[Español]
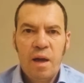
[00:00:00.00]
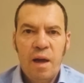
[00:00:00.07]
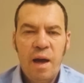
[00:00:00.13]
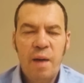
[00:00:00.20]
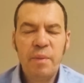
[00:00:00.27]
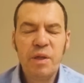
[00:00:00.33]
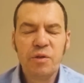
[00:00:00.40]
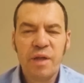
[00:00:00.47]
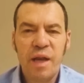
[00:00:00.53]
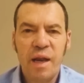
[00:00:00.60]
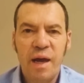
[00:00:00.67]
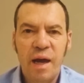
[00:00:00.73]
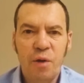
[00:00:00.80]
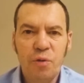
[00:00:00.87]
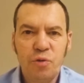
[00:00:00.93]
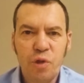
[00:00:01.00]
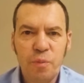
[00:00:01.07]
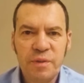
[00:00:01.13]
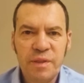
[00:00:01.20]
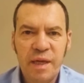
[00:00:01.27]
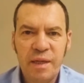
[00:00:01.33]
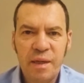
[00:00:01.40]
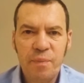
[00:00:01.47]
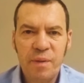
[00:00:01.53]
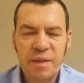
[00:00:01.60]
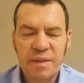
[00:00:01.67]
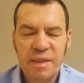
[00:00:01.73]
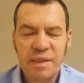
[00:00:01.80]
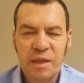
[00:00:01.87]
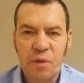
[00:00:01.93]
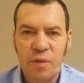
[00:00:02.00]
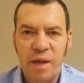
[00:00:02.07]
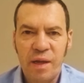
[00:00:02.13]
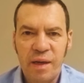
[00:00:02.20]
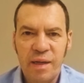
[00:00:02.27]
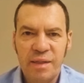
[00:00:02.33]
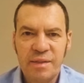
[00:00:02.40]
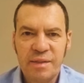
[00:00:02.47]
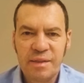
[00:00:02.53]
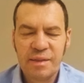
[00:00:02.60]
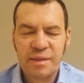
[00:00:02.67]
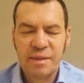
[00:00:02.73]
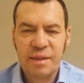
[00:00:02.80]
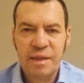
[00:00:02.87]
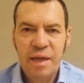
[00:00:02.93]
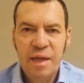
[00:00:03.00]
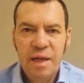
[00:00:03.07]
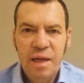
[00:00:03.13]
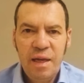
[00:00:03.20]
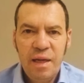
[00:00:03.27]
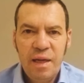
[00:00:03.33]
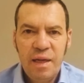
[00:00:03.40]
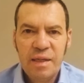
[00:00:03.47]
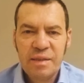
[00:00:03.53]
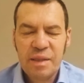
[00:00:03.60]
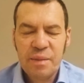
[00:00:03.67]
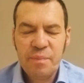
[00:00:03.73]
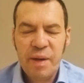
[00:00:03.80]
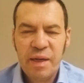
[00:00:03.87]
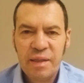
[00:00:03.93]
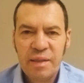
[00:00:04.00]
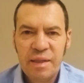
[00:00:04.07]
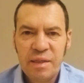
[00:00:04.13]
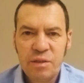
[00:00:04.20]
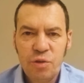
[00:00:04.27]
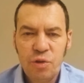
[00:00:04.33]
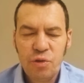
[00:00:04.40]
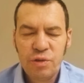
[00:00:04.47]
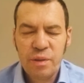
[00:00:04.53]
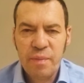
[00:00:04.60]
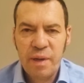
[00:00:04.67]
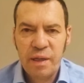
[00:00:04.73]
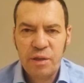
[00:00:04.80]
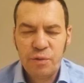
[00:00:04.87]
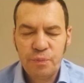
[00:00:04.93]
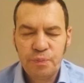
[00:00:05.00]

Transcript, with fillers: Amigos de la autopsia, qué placer saludarles este martes 2 de mayo.